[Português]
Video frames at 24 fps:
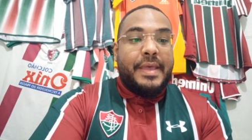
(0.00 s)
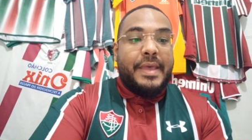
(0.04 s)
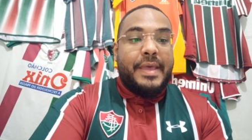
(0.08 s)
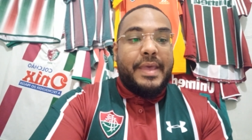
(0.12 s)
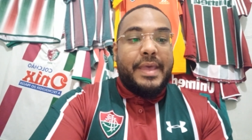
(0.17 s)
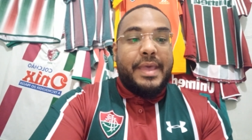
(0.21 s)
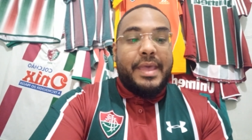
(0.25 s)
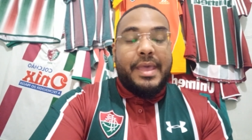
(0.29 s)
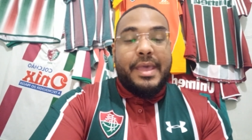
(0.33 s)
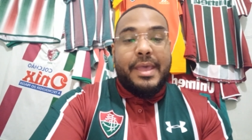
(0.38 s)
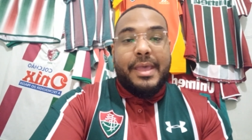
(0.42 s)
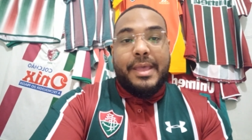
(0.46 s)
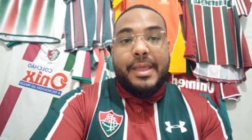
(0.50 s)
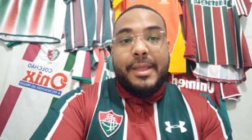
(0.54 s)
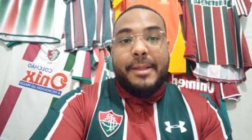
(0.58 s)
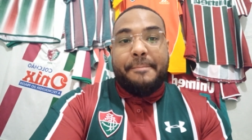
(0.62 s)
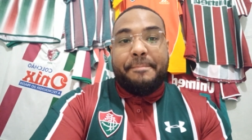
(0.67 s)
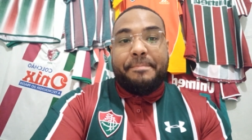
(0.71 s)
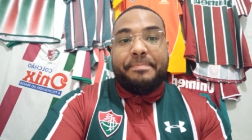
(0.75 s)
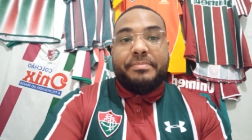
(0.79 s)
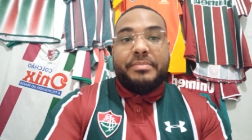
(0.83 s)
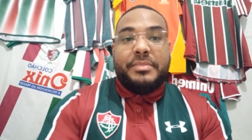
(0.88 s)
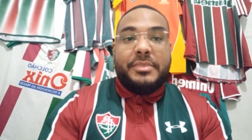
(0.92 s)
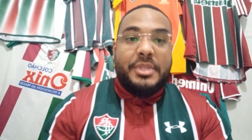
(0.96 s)
é,
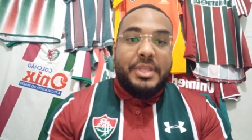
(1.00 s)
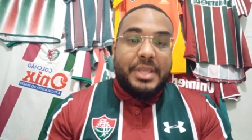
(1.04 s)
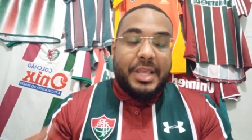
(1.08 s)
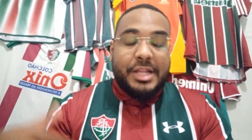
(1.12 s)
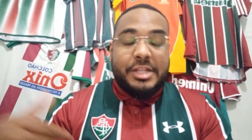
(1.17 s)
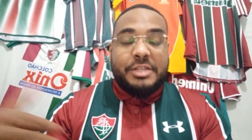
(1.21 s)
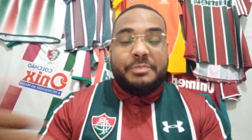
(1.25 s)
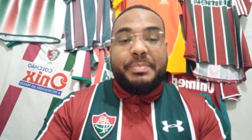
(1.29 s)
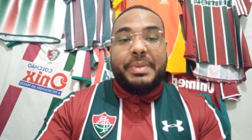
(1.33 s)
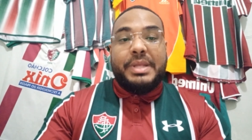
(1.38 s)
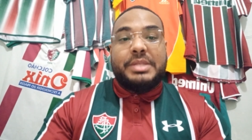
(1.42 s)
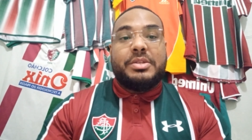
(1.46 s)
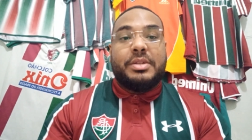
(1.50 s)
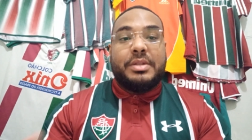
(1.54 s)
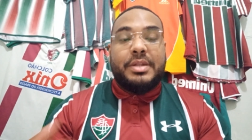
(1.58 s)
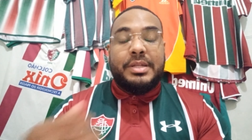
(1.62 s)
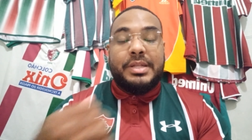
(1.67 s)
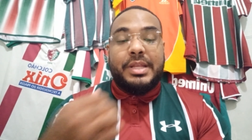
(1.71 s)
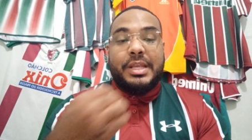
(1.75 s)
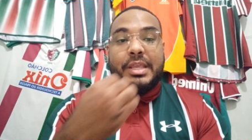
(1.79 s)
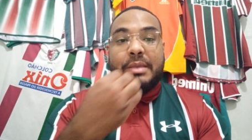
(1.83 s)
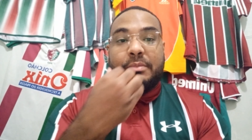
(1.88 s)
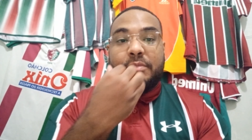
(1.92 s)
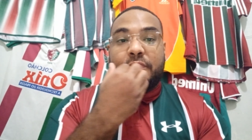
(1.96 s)
e eles
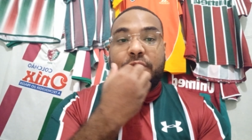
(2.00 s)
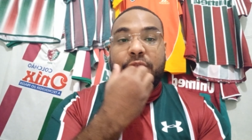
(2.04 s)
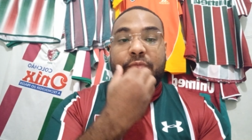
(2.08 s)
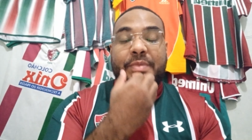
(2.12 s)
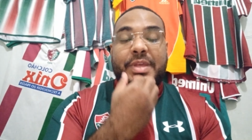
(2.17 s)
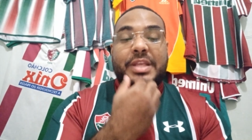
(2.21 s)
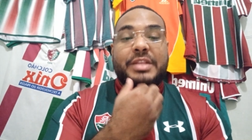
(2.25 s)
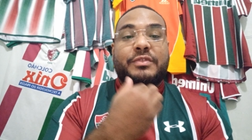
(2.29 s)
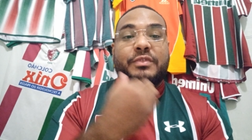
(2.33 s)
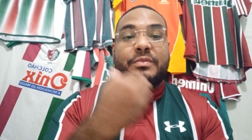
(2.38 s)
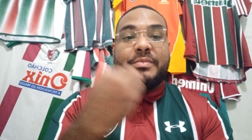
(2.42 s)
pressionando a equipe do Fluminense,